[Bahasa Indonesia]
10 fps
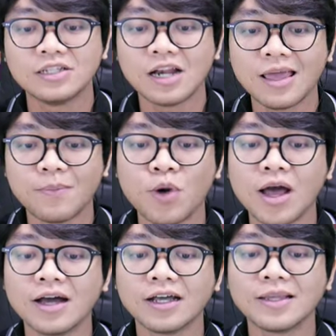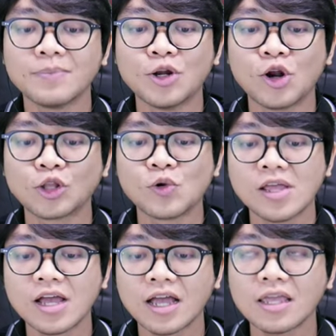Jelek banget ya menurut
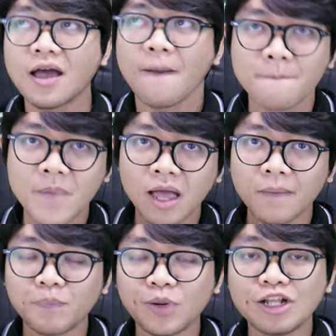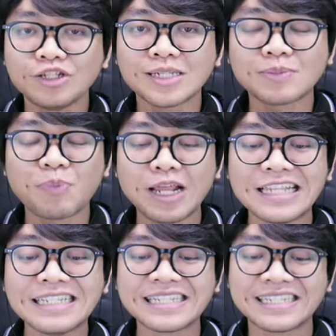gue ya kayak
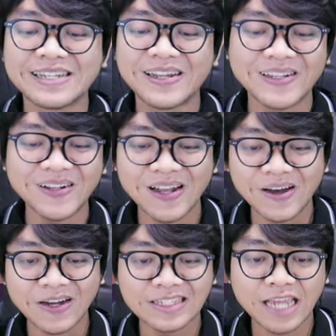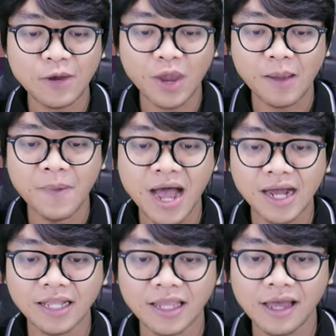princess-princess gitu loh. Cewek
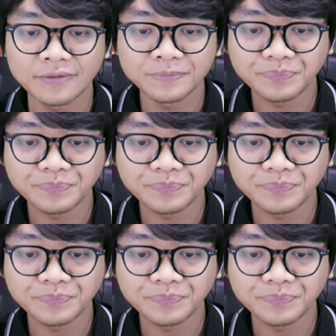banget ya.